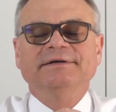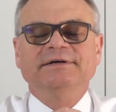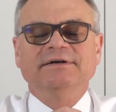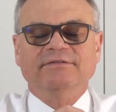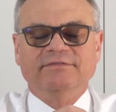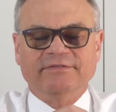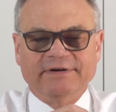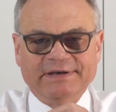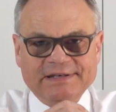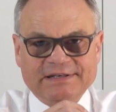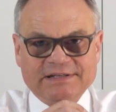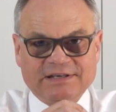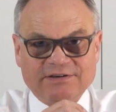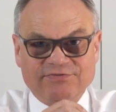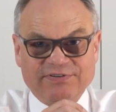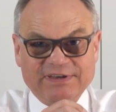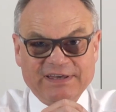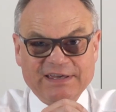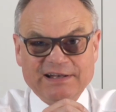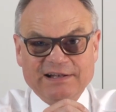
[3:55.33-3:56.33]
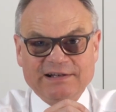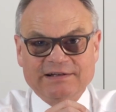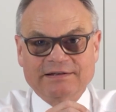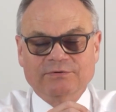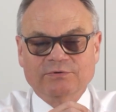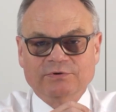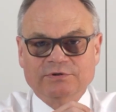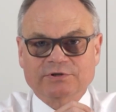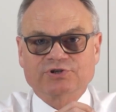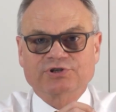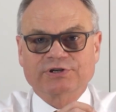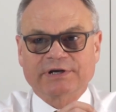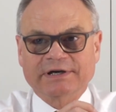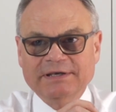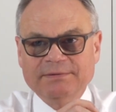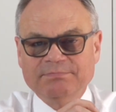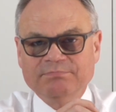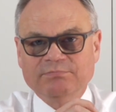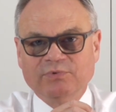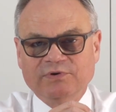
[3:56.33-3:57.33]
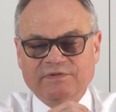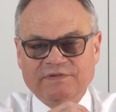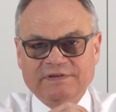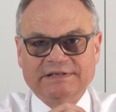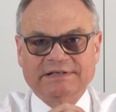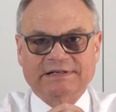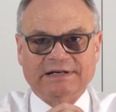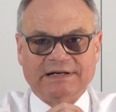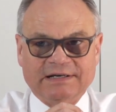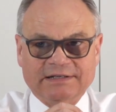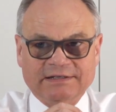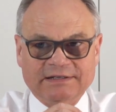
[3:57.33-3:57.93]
Weit gefehlt, unterschreiben muss ich gar